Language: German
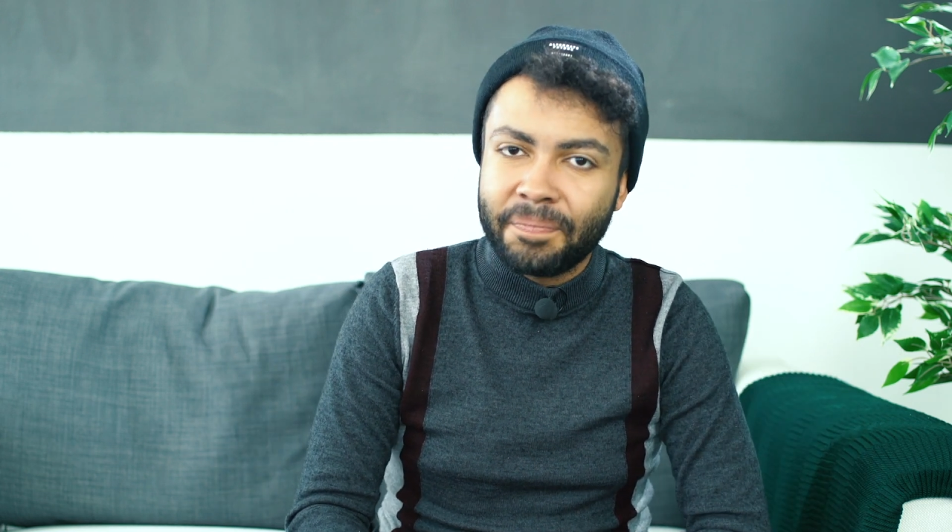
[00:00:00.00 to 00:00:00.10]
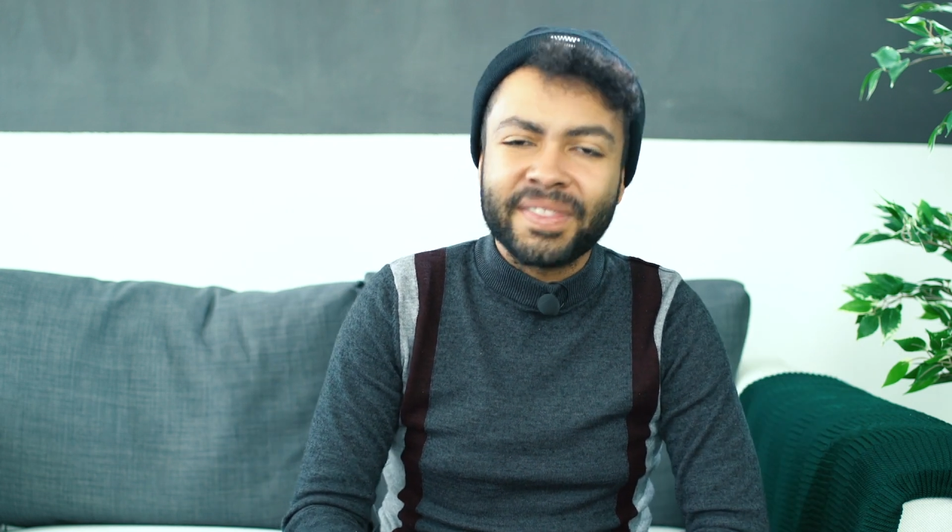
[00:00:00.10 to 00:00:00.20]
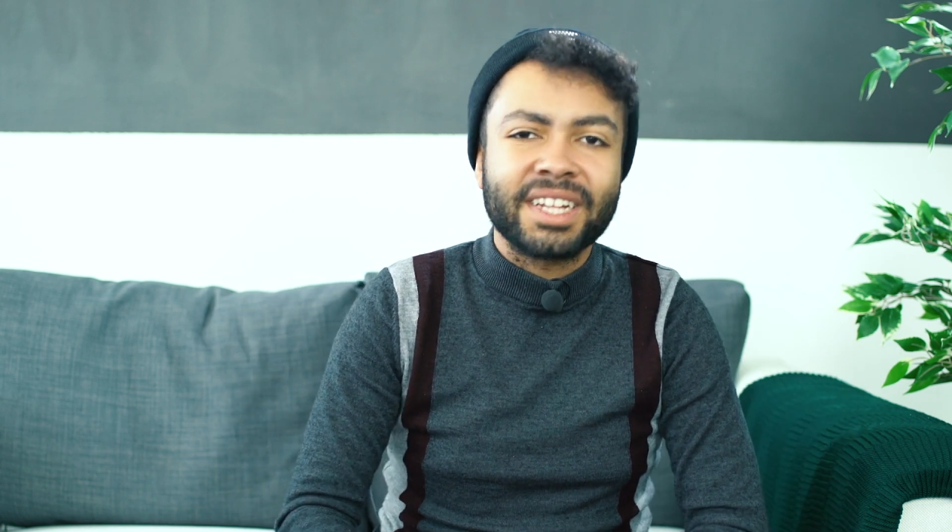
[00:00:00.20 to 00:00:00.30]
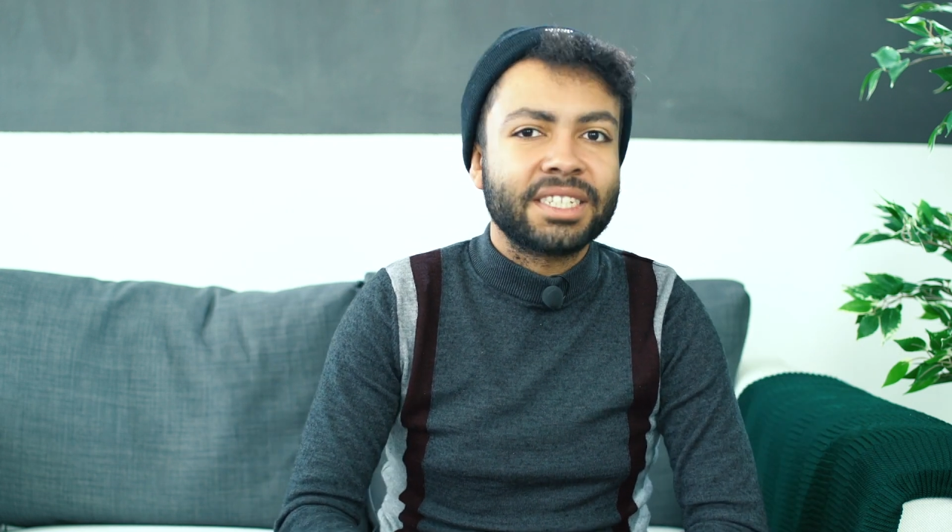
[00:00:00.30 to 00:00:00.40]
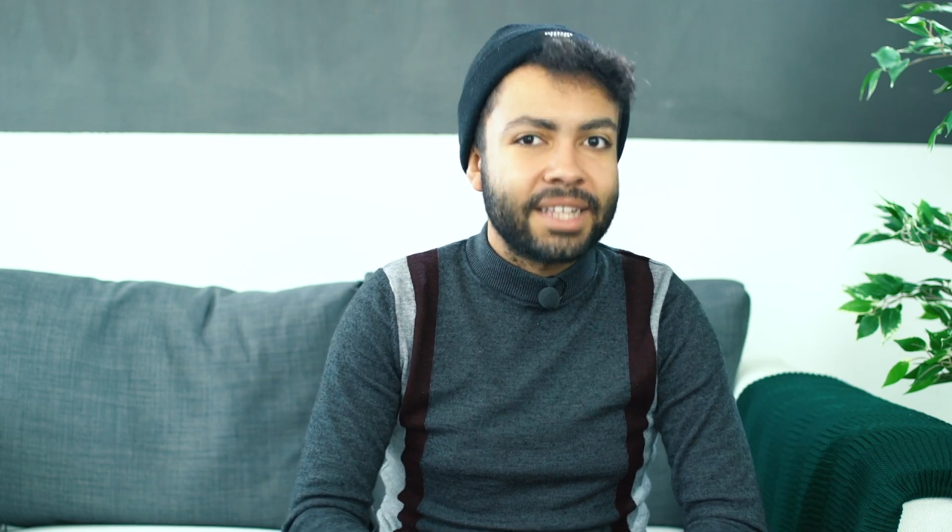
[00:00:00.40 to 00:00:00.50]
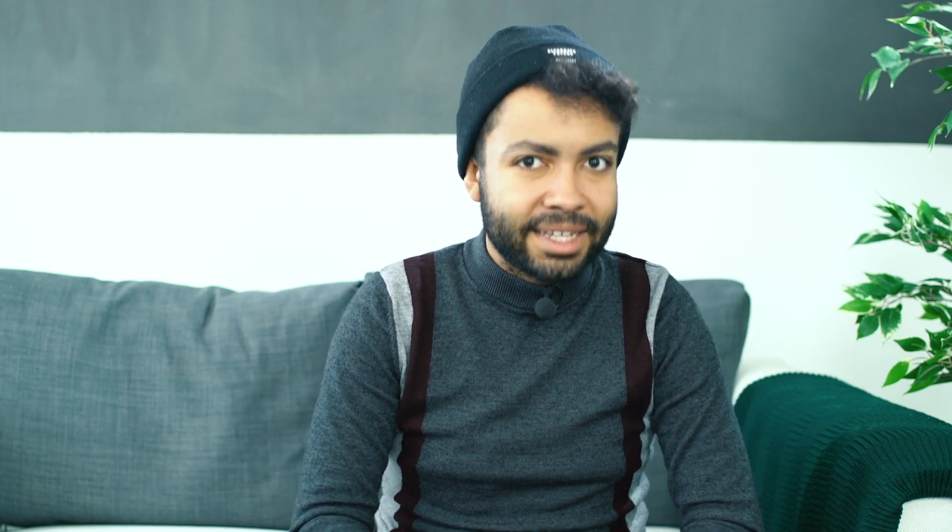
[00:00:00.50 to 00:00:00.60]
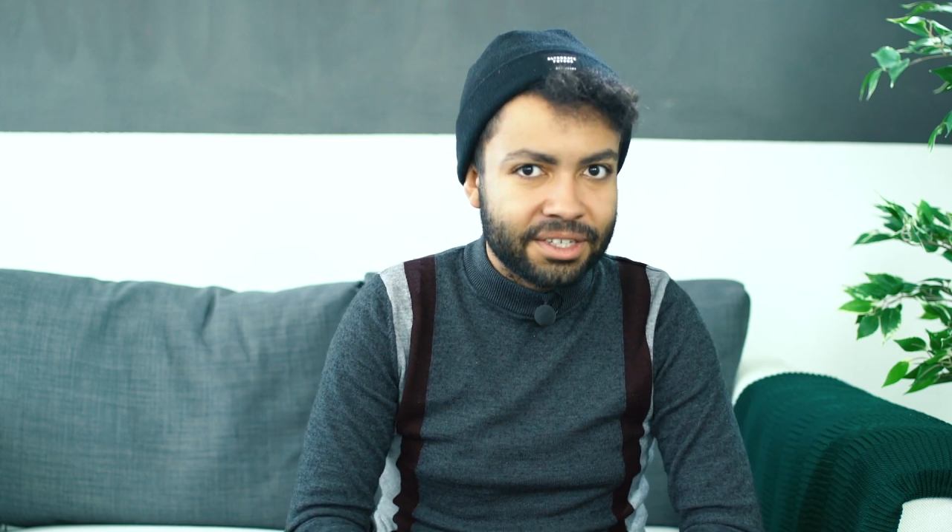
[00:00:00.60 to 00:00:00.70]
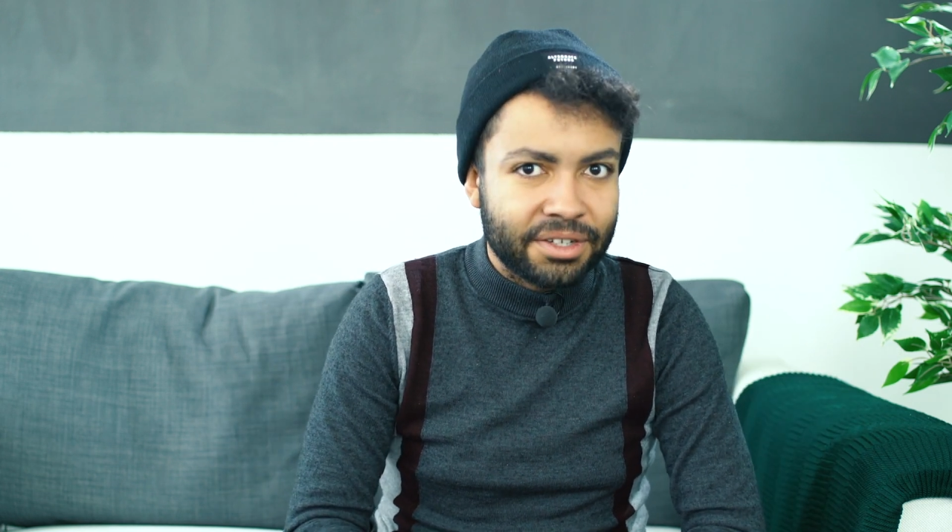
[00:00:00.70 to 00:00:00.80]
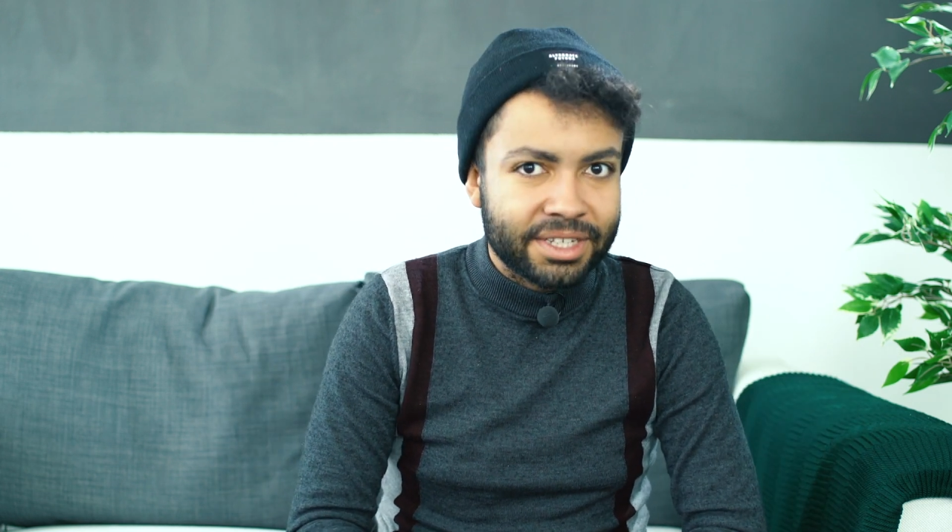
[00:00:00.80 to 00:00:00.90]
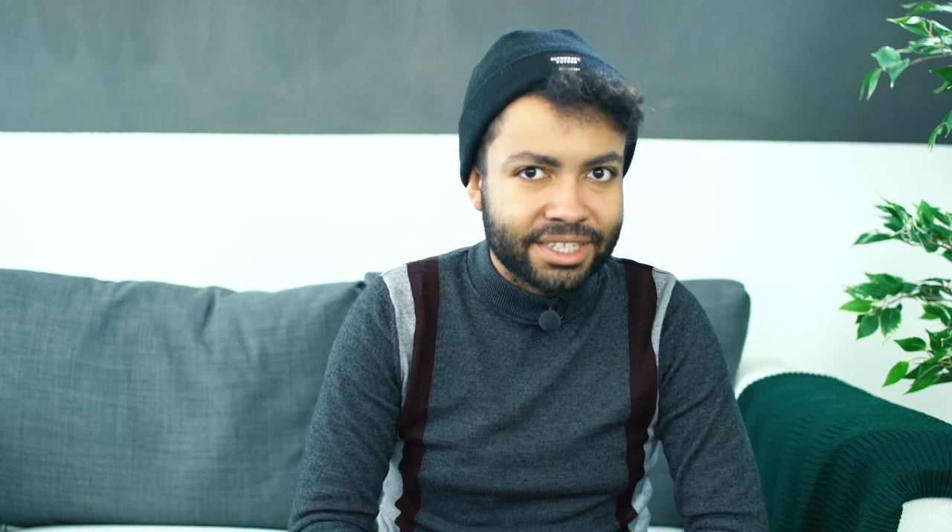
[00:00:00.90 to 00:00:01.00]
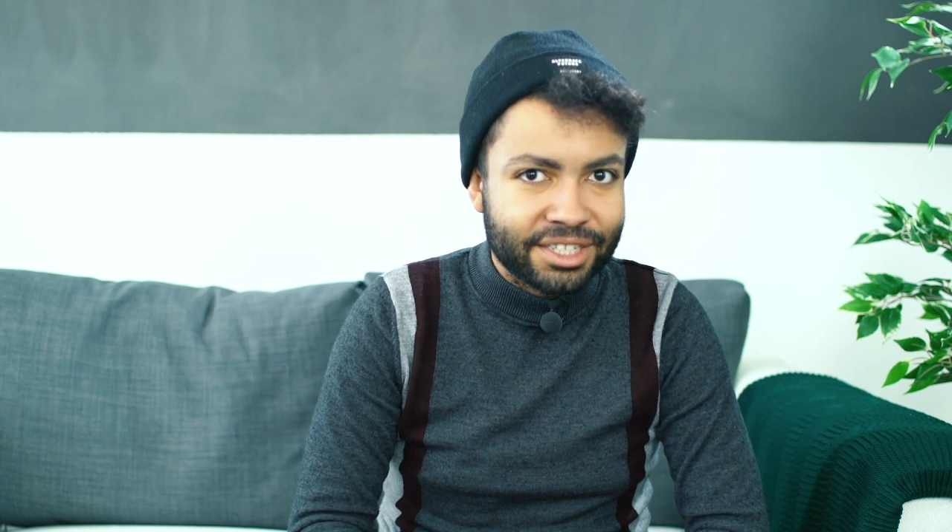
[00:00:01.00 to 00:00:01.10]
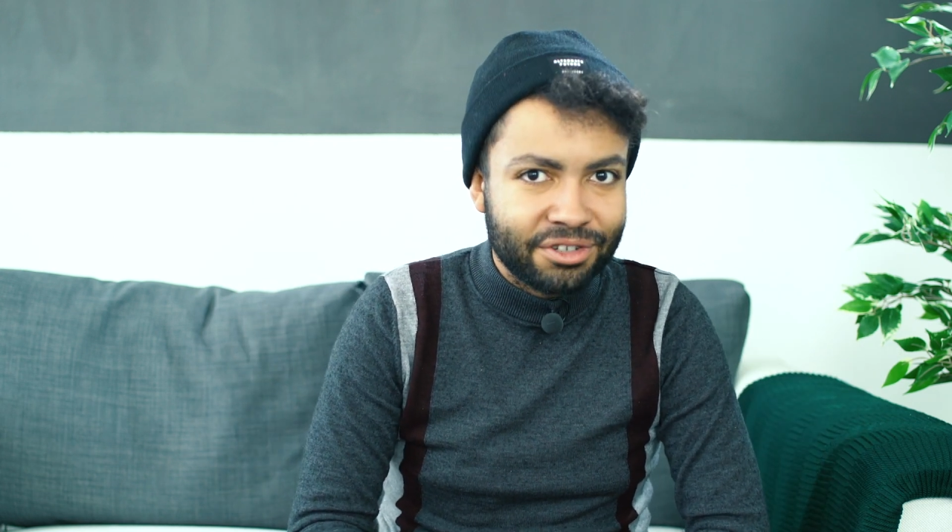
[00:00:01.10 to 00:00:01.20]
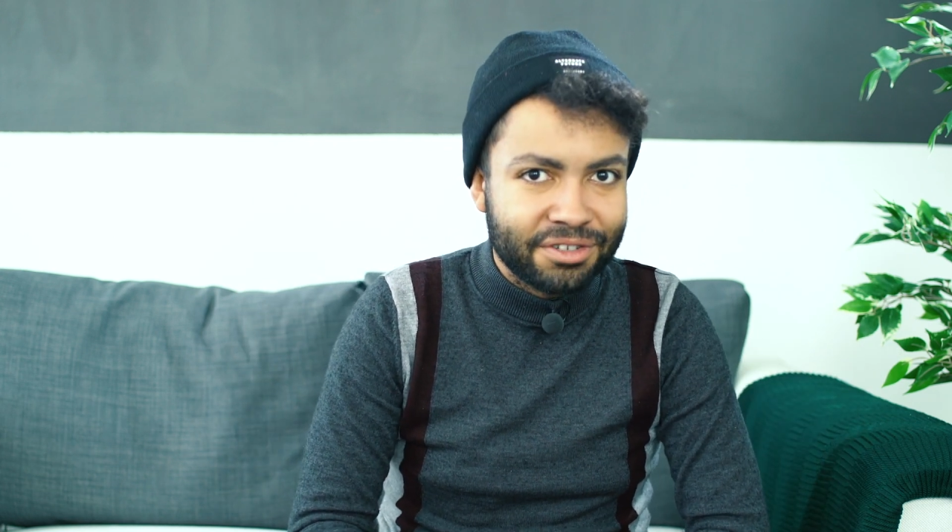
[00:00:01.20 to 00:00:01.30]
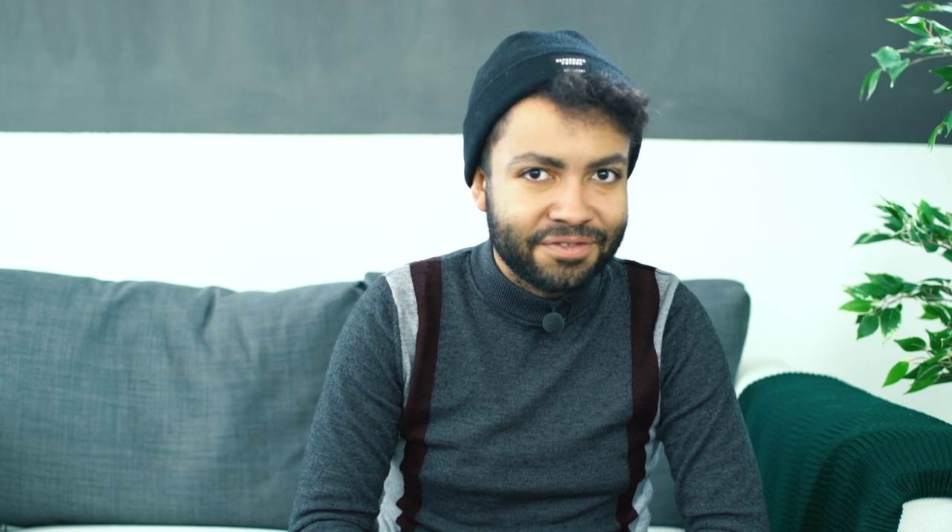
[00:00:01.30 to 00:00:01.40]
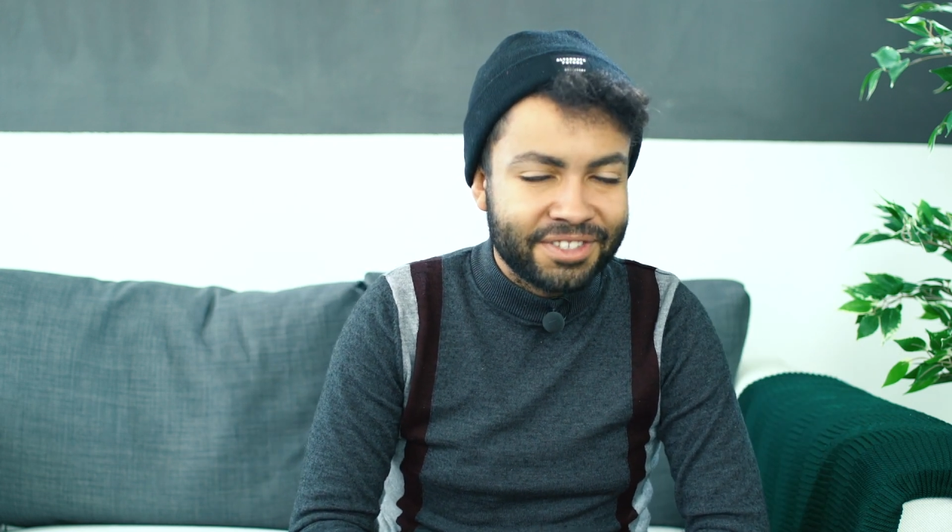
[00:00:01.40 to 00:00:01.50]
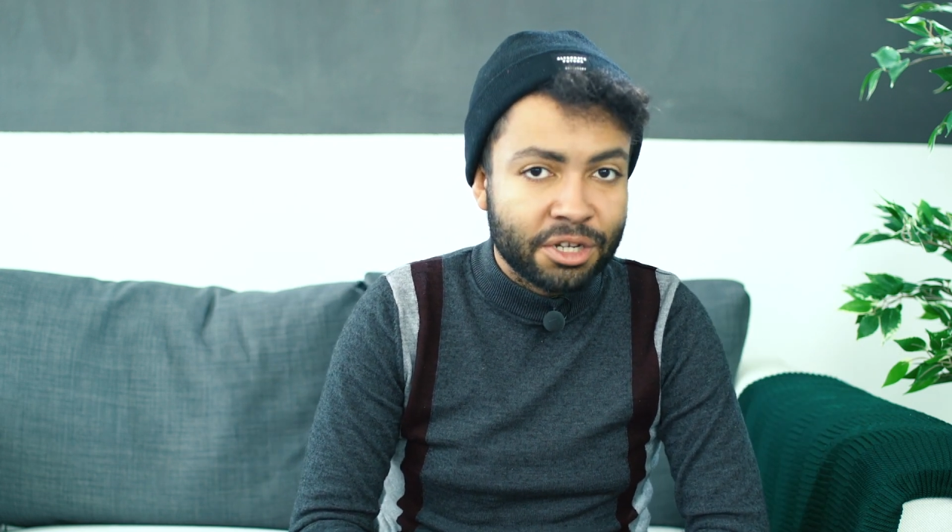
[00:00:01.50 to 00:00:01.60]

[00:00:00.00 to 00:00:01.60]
Und das zeige ich euch ganz kurz,